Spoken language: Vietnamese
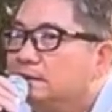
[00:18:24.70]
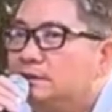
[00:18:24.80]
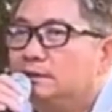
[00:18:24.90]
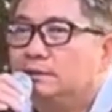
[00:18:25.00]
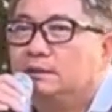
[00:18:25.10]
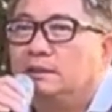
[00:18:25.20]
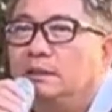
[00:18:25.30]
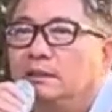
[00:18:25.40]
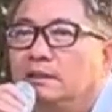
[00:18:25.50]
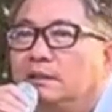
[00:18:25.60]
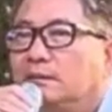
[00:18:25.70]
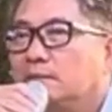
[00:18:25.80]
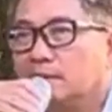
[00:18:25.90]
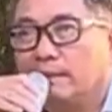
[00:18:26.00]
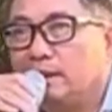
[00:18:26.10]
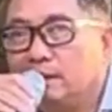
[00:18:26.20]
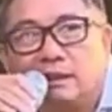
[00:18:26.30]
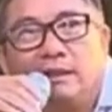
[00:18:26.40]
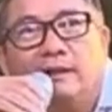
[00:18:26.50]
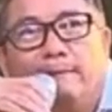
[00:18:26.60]
chưa có mấy đứa
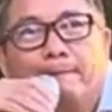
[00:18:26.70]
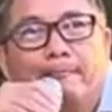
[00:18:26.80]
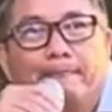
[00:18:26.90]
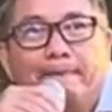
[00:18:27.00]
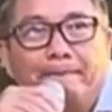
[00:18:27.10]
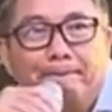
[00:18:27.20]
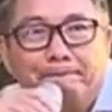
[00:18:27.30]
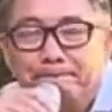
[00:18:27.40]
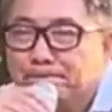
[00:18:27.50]
kia ừ.